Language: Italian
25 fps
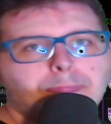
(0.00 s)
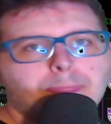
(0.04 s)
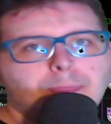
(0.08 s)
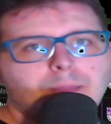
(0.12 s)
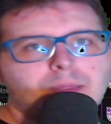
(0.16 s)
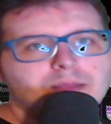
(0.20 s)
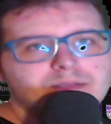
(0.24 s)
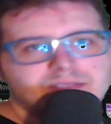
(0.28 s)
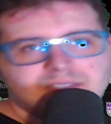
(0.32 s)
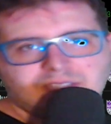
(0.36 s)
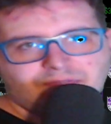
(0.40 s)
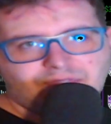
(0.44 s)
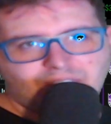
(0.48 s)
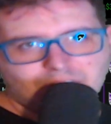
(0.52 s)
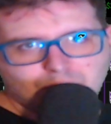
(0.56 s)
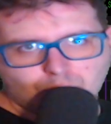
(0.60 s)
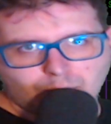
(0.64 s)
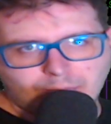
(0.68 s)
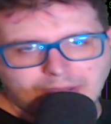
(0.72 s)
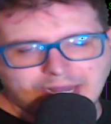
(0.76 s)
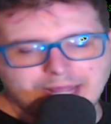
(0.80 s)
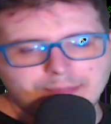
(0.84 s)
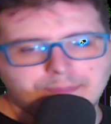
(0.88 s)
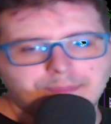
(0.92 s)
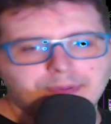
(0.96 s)
si è fatto
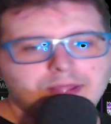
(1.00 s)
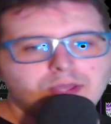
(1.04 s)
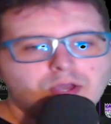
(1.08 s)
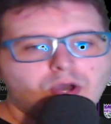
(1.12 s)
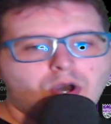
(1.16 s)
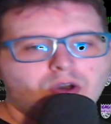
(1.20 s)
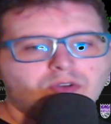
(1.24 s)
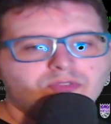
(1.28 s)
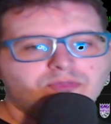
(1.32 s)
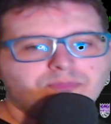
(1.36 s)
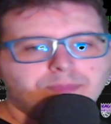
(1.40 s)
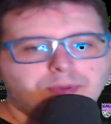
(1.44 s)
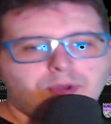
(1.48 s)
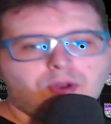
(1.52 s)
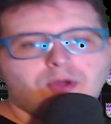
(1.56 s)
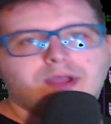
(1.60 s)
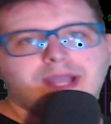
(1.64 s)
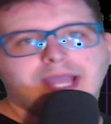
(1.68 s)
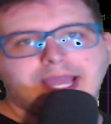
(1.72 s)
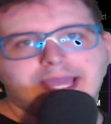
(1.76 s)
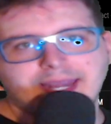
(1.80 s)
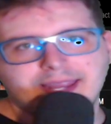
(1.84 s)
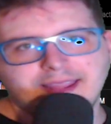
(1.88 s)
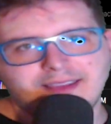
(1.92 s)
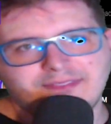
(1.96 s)
male ai playoff, però
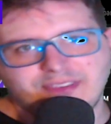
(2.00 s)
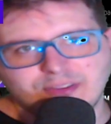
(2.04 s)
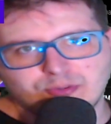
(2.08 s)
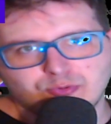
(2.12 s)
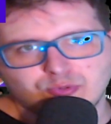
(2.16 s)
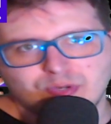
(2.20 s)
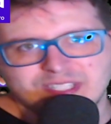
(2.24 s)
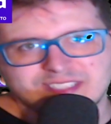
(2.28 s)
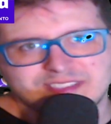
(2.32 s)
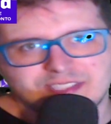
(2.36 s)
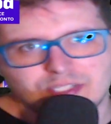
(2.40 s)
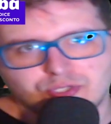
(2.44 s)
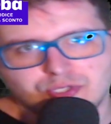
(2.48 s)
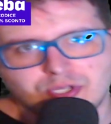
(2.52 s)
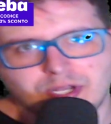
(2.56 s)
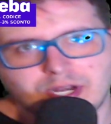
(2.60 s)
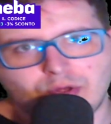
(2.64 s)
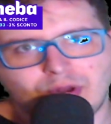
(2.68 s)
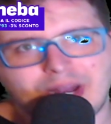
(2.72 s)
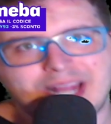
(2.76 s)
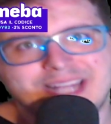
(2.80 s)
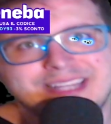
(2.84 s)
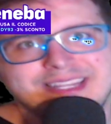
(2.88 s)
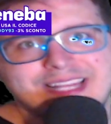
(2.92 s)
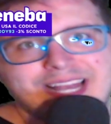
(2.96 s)
Kairi ha fatto una stagione
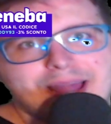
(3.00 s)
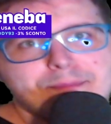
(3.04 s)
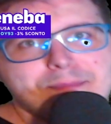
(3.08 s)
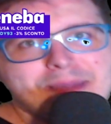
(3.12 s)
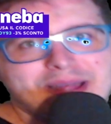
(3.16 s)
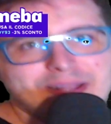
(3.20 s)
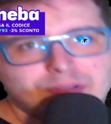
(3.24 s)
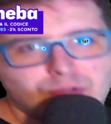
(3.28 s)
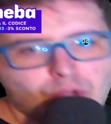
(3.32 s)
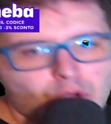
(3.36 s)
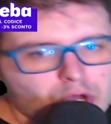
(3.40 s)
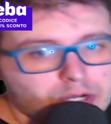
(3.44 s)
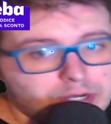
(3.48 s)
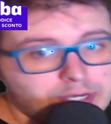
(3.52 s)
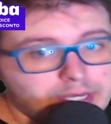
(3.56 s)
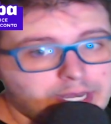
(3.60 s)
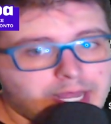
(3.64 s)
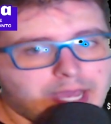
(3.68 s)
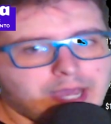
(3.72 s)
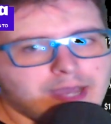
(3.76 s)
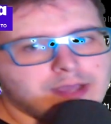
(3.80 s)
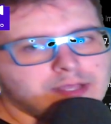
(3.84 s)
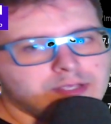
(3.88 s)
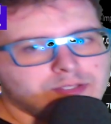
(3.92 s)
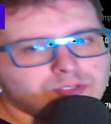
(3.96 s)
regolare della Madonna,
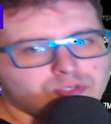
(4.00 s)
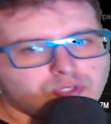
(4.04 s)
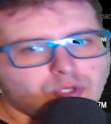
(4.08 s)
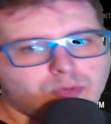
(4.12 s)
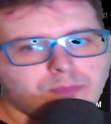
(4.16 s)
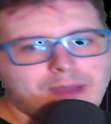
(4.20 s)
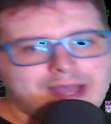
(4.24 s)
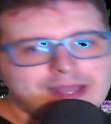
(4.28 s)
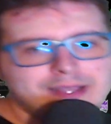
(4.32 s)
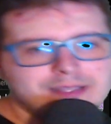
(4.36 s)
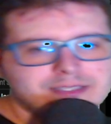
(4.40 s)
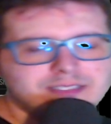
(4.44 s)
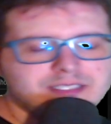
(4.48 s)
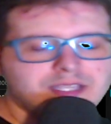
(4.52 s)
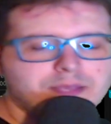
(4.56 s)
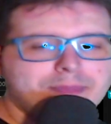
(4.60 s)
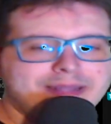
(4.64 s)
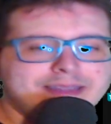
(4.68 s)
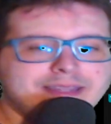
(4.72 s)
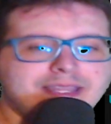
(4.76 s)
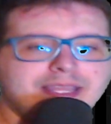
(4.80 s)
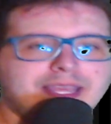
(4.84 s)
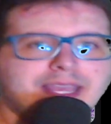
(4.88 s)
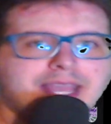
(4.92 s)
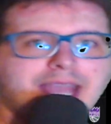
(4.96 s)
insomma se
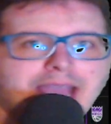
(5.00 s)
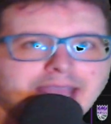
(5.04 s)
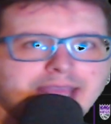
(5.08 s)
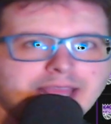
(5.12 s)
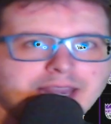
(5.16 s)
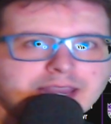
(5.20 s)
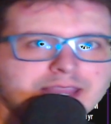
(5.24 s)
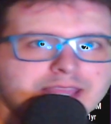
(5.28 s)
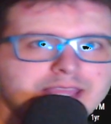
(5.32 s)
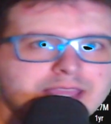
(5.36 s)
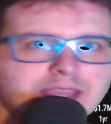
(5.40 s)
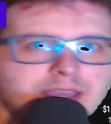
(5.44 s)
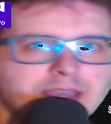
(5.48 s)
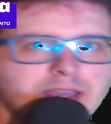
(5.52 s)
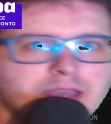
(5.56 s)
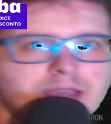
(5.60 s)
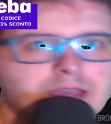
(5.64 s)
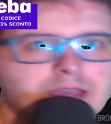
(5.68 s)
metti Kairi